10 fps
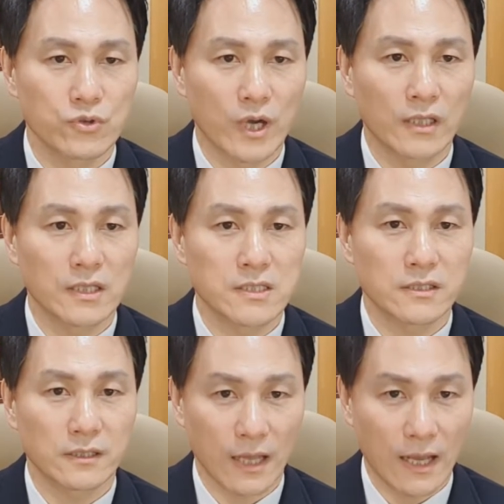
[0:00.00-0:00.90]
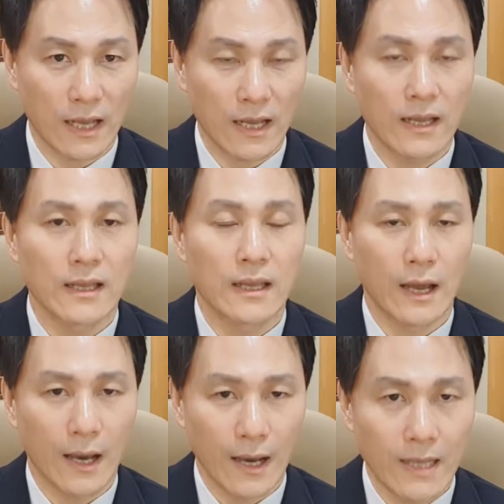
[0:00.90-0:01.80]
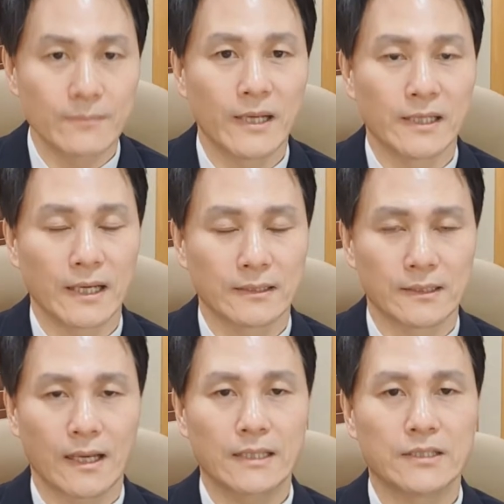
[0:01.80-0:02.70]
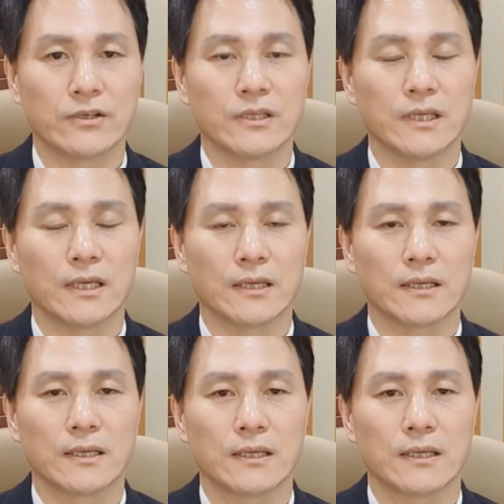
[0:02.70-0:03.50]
죄인인지를 다 알만한 한 여인이